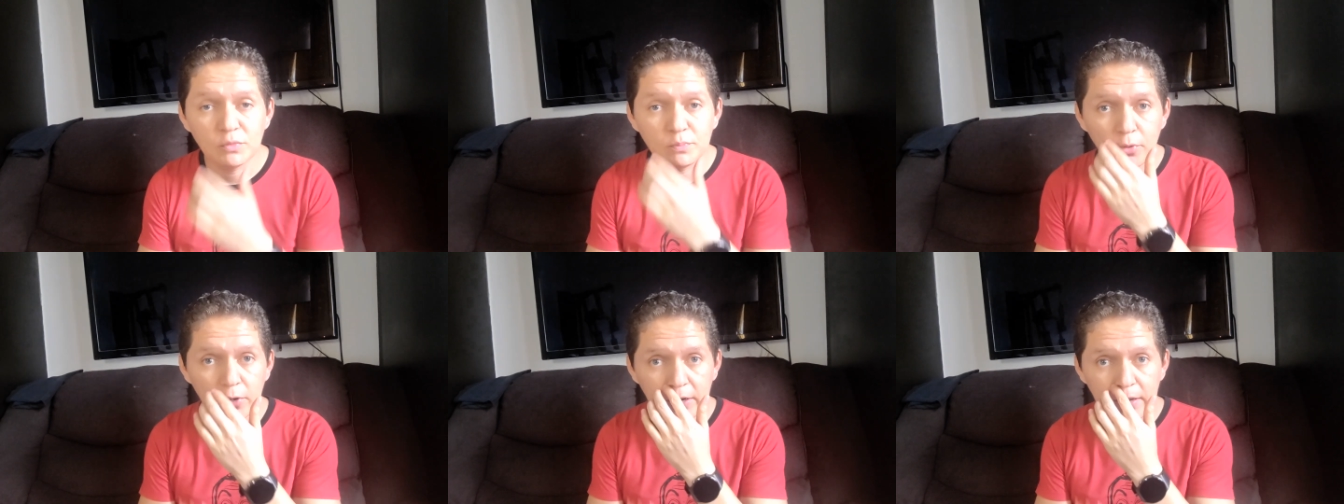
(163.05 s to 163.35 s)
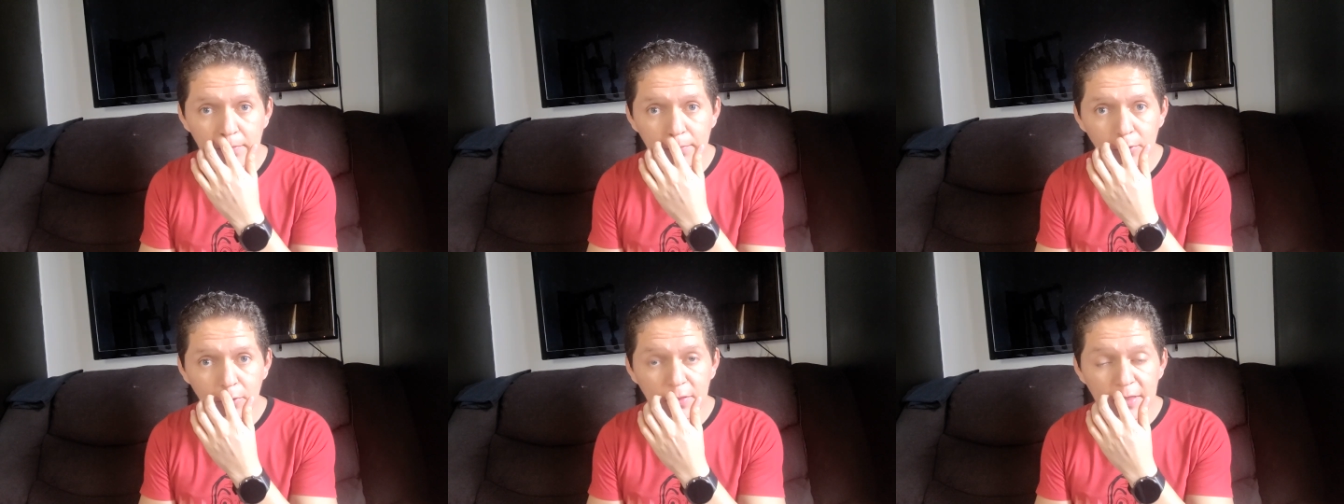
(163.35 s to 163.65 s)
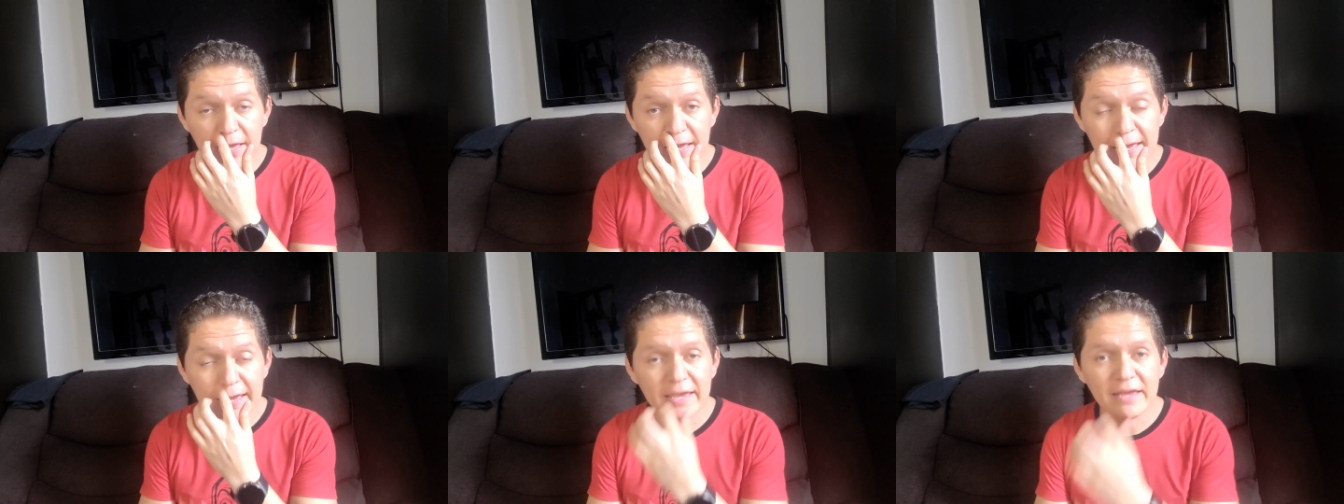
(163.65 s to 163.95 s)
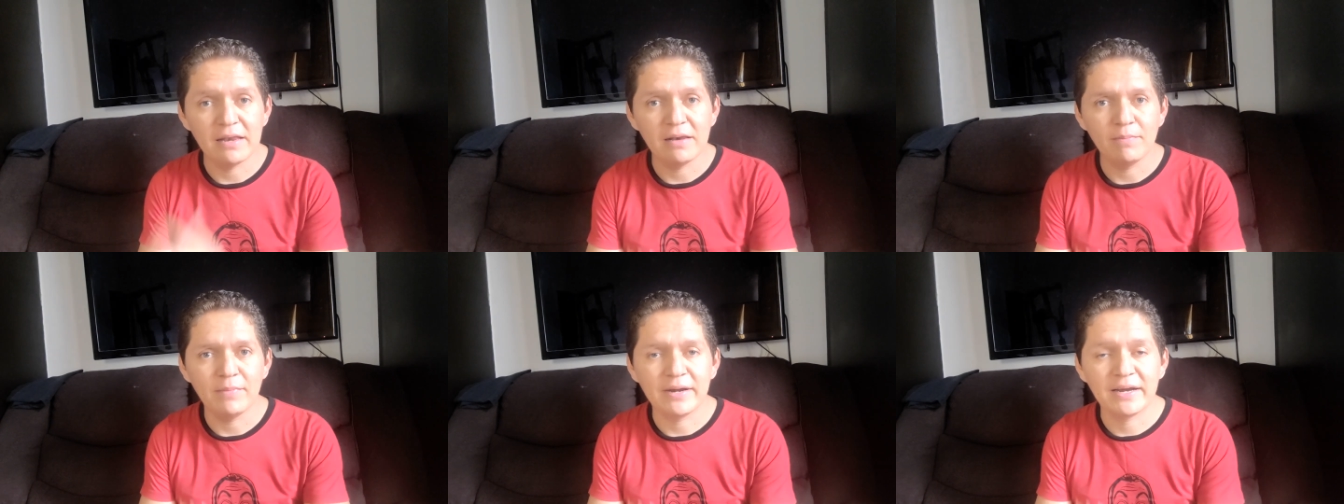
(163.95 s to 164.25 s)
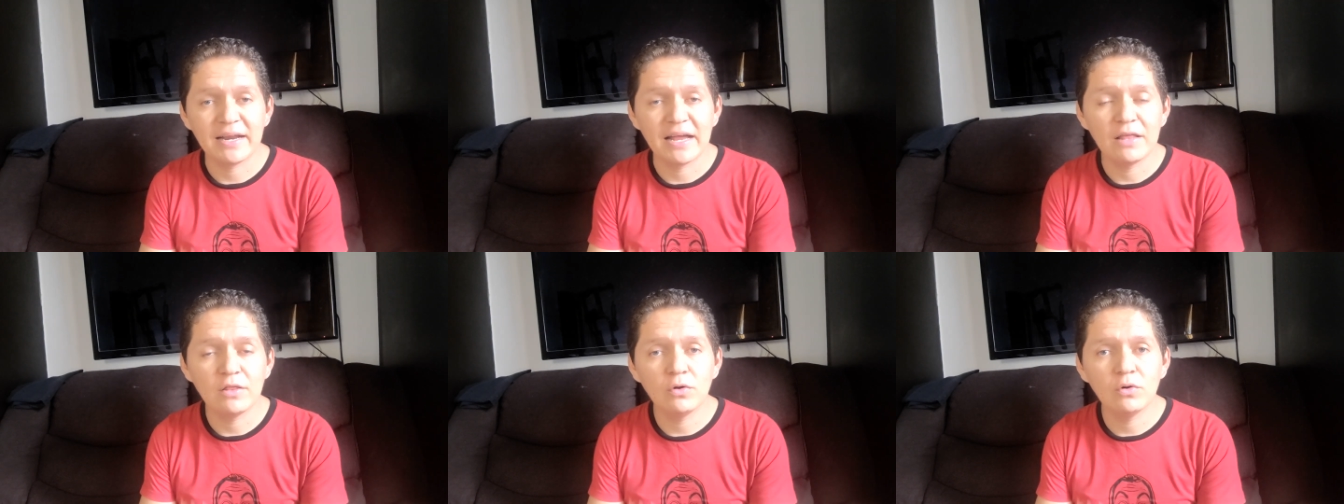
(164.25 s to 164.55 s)
por ejemplo, del de,
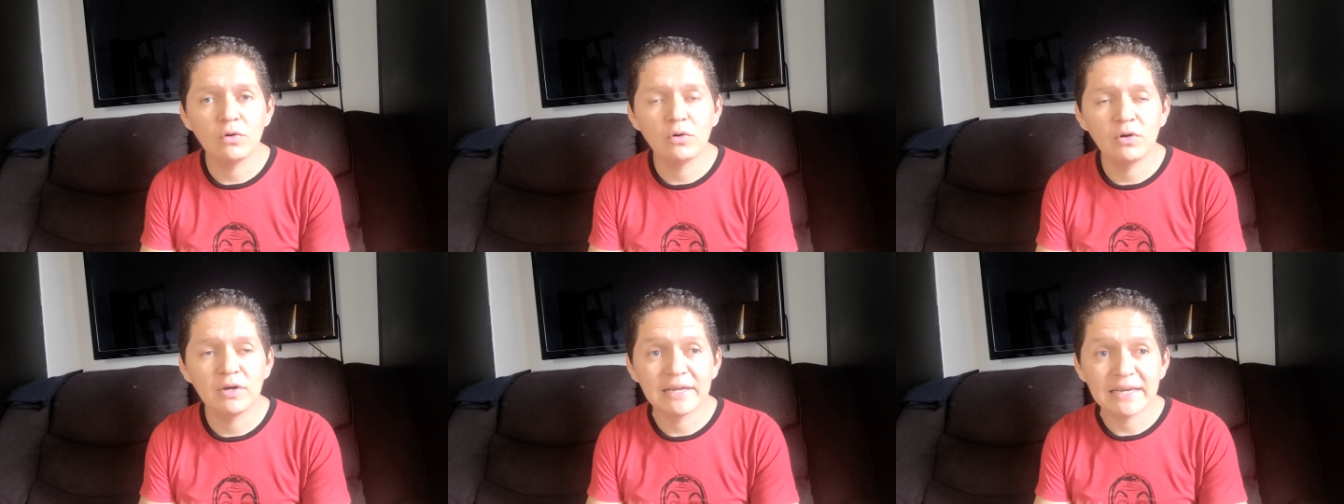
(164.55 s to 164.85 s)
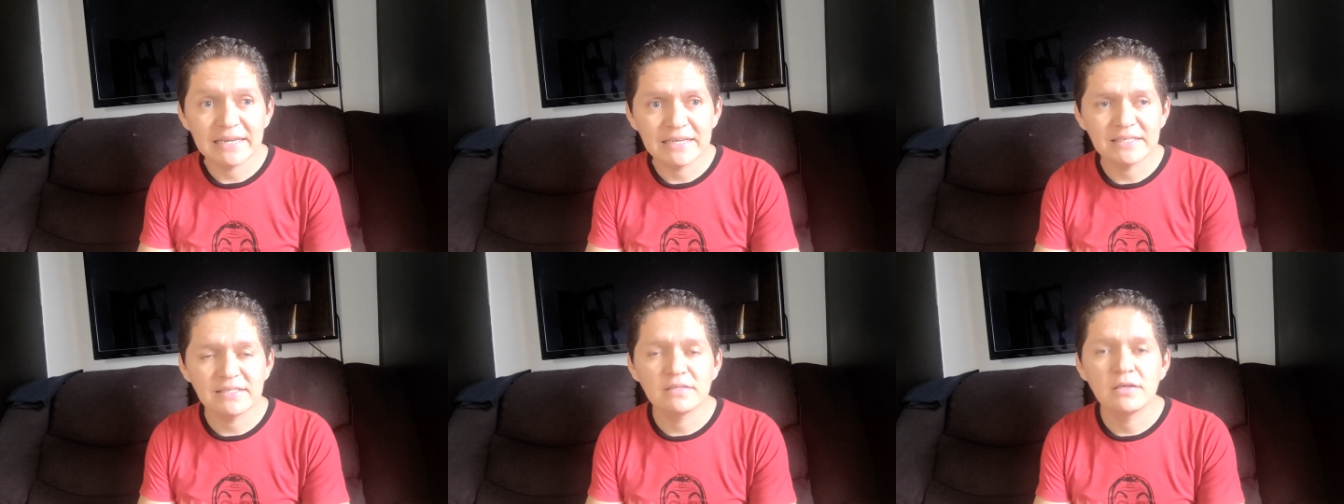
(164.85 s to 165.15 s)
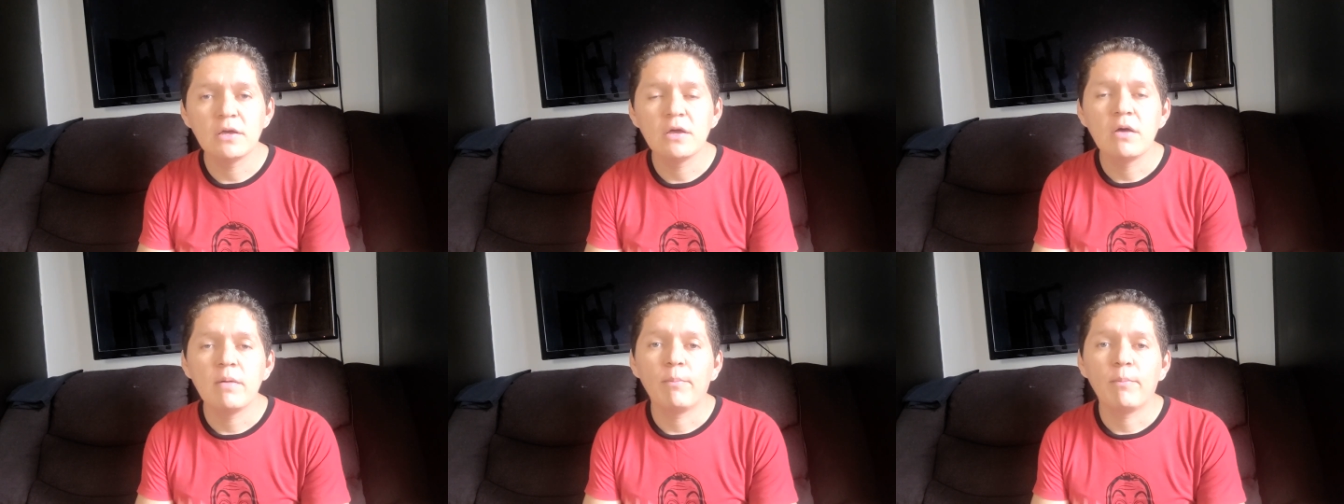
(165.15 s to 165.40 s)
mercado gris.